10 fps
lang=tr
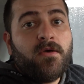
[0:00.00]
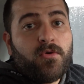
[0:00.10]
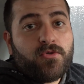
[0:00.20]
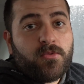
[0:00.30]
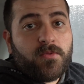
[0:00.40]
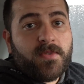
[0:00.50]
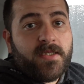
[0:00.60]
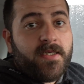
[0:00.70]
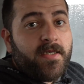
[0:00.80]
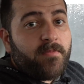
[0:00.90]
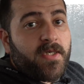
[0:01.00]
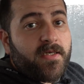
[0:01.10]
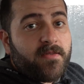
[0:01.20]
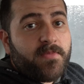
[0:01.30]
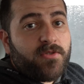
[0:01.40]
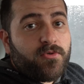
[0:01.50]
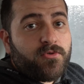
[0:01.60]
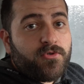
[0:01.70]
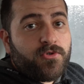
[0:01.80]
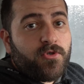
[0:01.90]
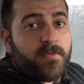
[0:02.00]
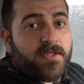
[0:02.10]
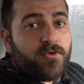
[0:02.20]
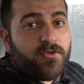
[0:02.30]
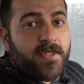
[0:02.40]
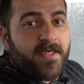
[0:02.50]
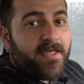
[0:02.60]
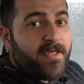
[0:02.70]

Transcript: otomobili bakalım 1.3 kilometre öteye